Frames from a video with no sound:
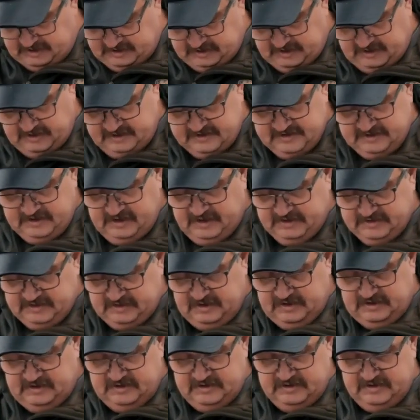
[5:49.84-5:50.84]
этой
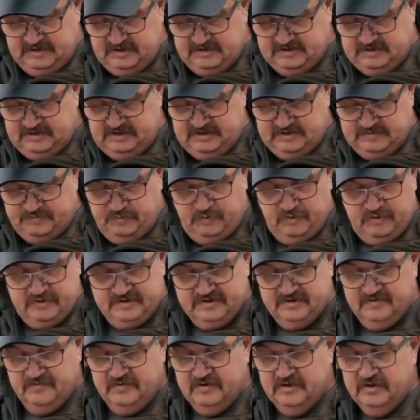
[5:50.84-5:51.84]
оснастке здесь
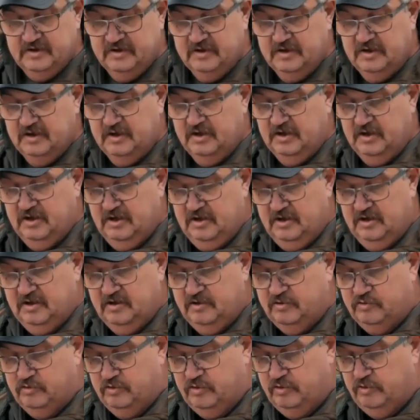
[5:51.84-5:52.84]
использован
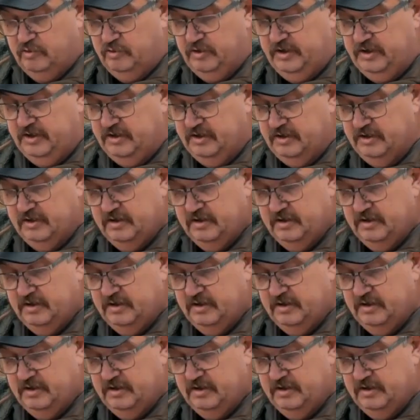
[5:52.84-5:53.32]
глухой.